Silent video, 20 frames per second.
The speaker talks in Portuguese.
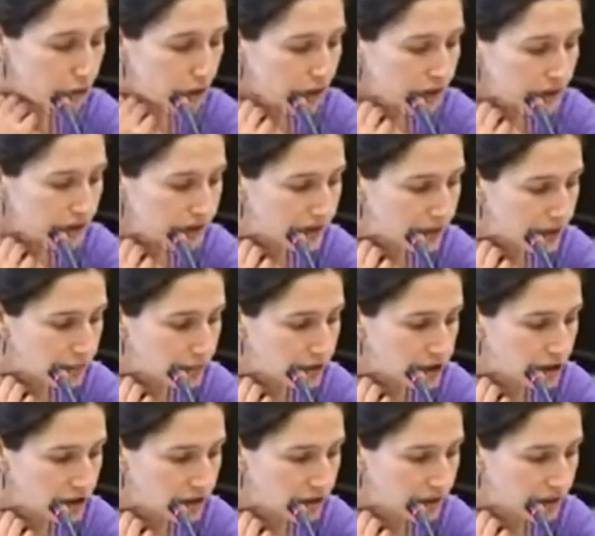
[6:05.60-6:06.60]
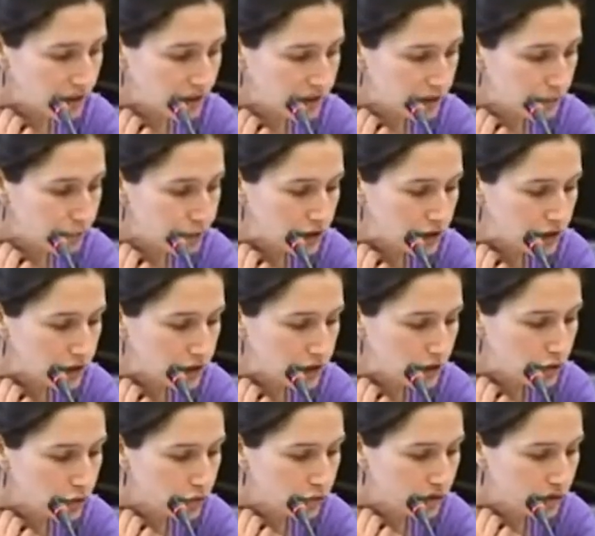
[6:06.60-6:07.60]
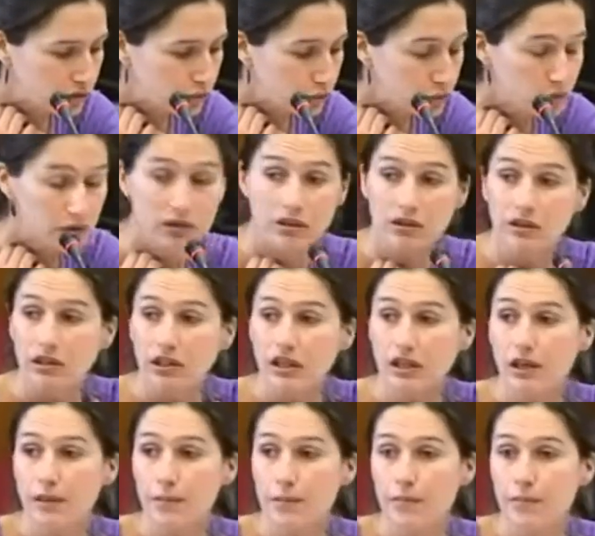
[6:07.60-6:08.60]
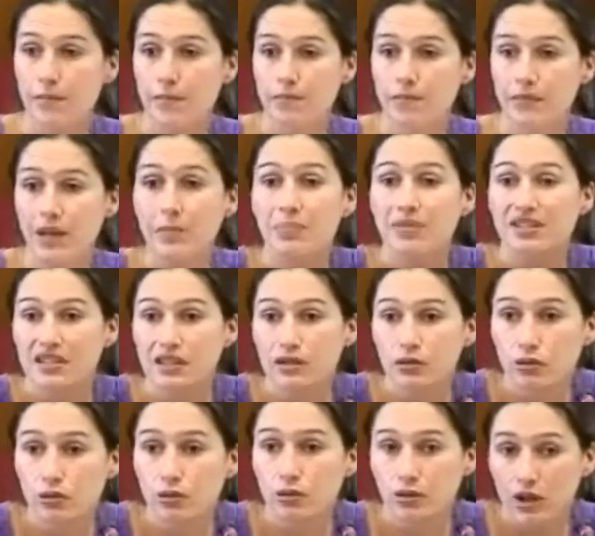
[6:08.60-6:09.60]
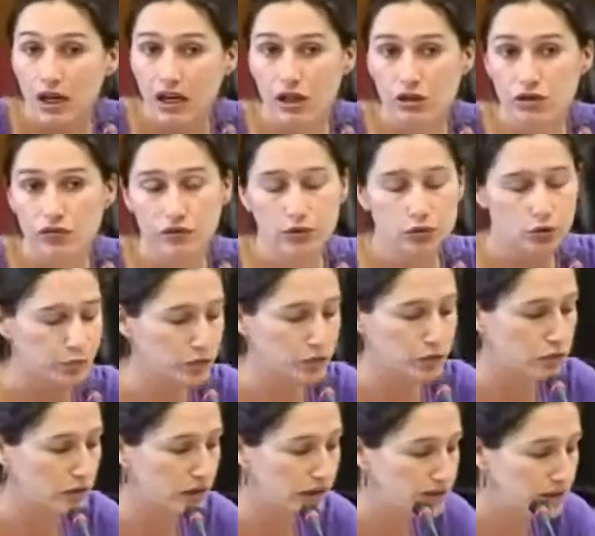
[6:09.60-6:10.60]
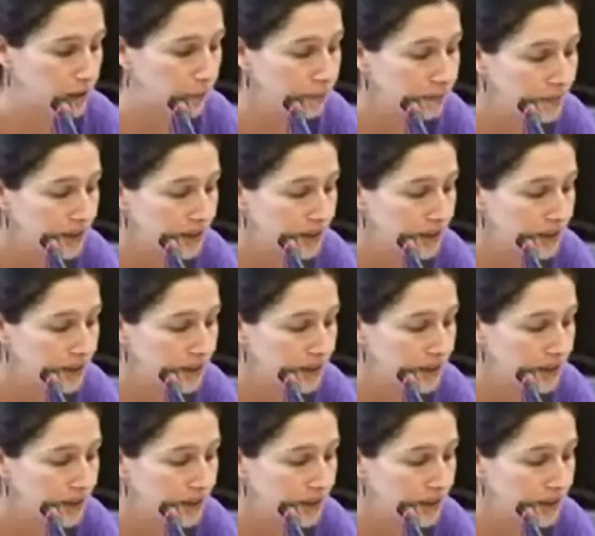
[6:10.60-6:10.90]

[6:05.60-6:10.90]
Interministerial da Política de Juventude um, apresentou à juventude portuguesa.